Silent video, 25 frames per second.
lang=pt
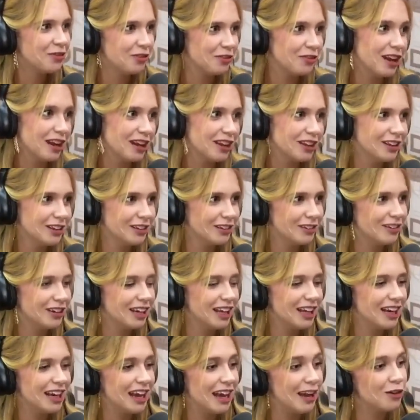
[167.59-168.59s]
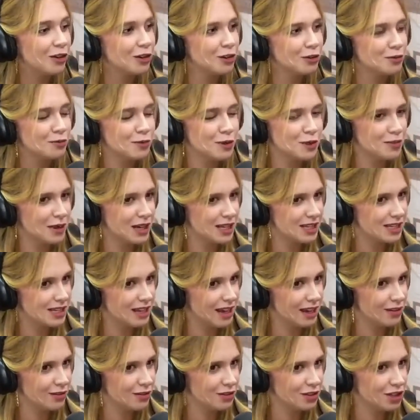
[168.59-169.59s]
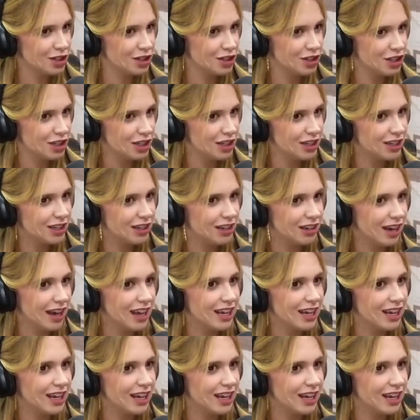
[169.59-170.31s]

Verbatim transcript: com falando com ele. Aí quando meus pais saíam de dia,